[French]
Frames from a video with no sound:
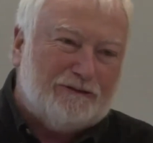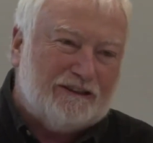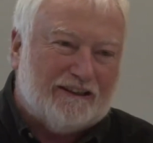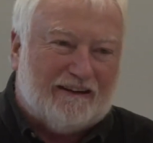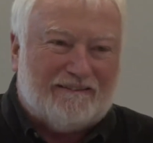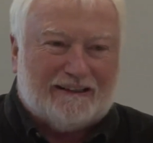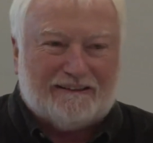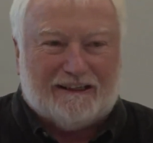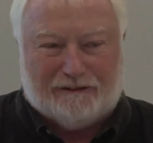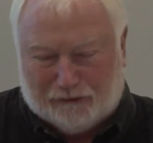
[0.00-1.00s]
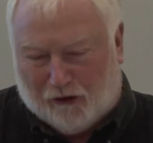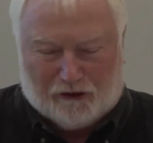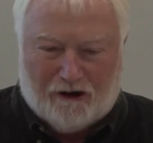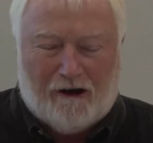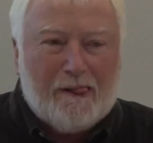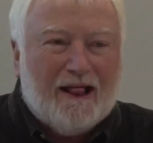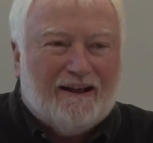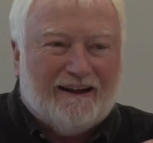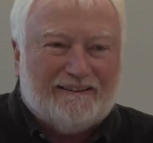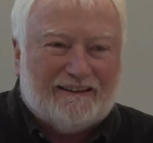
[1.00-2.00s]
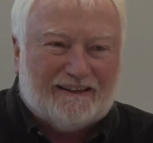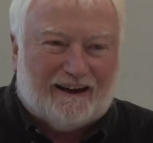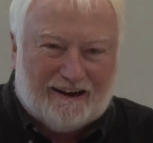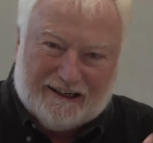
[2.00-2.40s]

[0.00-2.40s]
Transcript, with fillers: Si ça va mal, c'est nous encore, etc.